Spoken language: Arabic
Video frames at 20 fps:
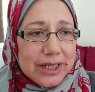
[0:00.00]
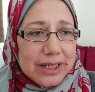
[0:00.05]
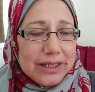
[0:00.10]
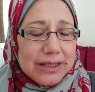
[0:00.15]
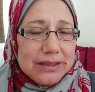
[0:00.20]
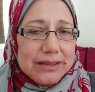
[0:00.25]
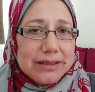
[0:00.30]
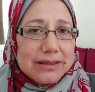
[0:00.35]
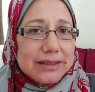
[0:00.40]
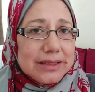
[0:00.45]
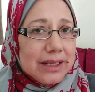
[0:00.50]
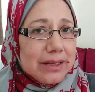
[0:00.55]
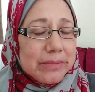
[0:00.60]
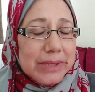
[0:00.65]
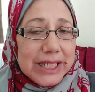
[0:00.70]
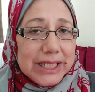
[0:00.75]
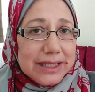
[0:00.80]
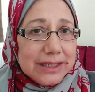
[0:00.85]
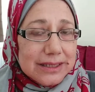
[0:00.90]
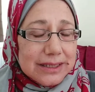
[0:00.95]
آه،
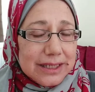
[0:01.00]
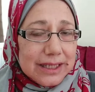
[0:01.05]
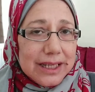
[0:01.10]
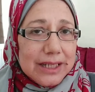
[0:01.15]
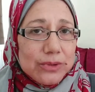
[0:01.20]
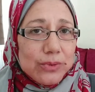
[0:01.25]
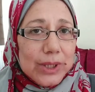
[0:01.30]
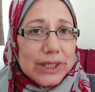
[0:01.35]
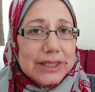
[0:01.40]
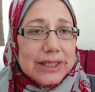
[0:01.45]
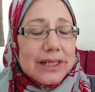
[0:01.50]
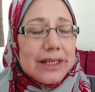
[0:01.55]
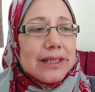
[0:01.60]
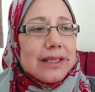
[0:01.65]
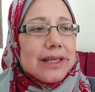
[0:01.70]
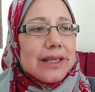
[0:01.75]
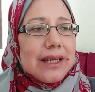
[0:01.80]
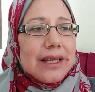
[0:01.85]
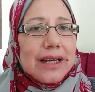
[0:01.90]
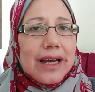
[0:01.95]
تعملي انت الجدول ده
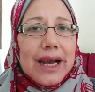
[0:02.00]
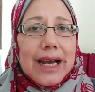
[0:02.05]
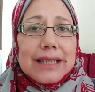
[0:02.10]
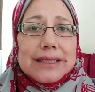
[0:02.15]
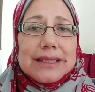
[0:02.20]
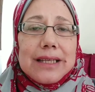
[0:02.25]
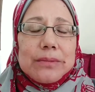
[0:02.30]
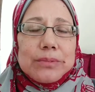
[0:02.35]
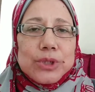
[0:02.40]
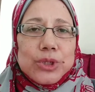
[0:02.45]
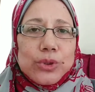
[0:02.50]
حسب